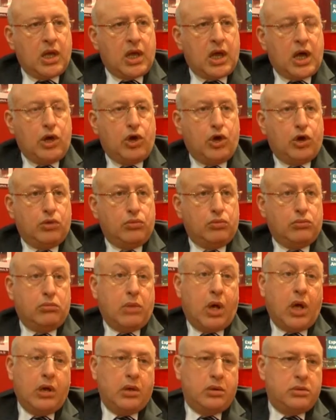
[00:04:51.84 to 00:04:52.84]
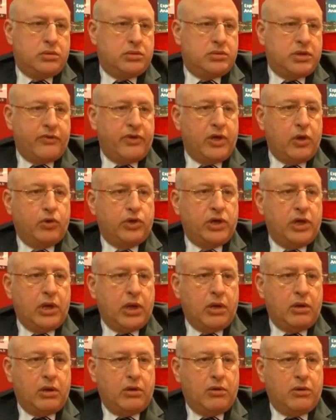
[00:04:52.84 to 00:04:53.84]
Alors, bah, vous savez,
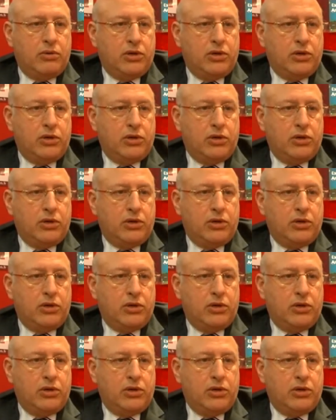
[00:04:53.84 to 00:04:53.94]
euh,